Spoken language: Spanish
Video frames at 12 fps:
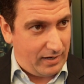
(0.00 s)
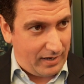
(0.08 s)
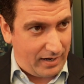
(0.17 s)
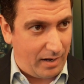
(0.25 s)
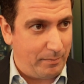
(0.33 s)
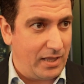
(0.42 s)

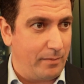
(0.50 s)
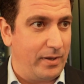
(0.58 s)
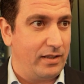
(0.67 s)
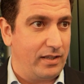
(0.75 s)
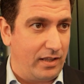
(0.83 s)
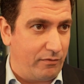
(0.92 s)

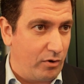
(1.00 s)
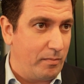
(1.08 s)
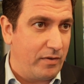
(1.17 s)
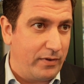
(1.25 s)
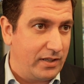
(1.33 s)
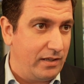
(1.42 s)
rápidamente y de
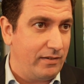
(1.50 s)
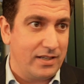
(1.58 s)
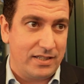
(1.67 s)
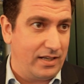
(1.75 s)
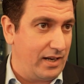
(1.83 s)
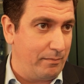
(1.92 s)
forma efectiva
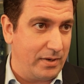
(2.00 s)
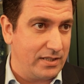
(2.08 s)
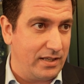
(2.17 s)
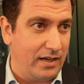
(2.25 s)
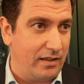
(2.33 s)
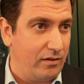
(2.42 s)
sin la
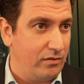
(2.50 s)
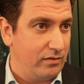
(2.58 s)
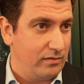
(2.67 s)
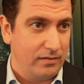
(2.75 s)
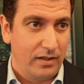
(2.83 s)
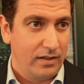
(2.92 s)
investigación.